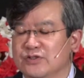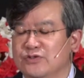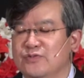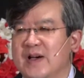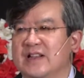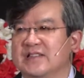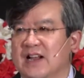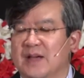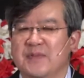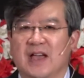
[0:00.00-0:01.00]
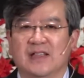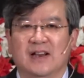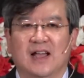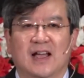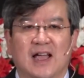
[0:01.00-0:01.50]
수많은 사람이
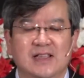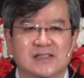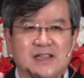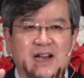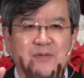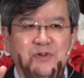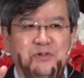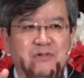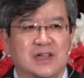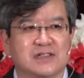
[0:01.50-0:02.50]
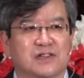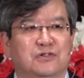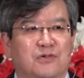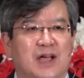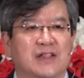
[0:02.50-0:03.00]
아니라 한 사람을
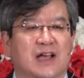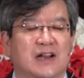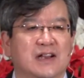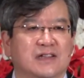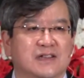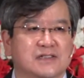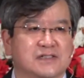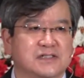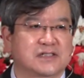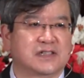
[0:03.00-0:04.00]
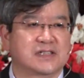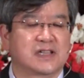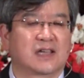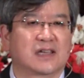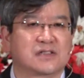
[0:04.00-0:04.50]
통해서 또한 하나님께서는
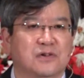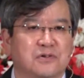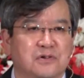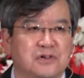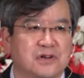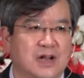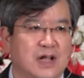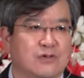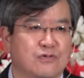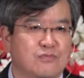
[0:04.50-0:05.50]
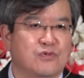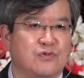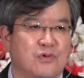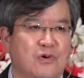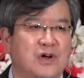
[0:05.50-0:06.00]
세계 선교를
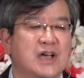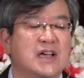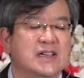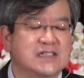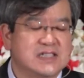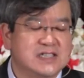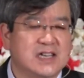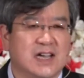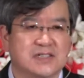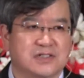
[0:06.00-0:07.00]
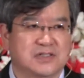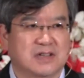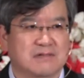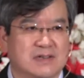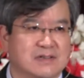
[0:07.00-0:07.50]
꿈꾸고
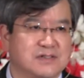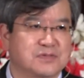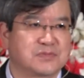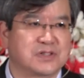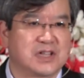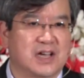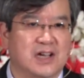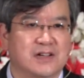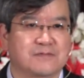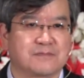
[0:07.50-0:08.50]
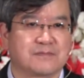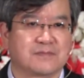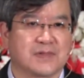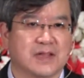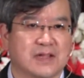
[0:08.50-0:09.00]
시작하셨다고 하는 것입니다.
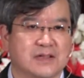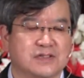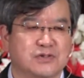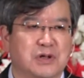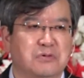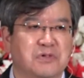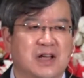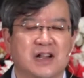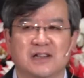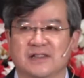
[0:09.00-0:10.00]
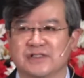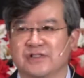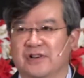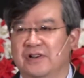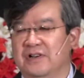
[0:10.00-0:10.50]
저 여러분
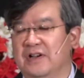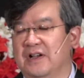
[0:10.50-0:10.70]
하나님께서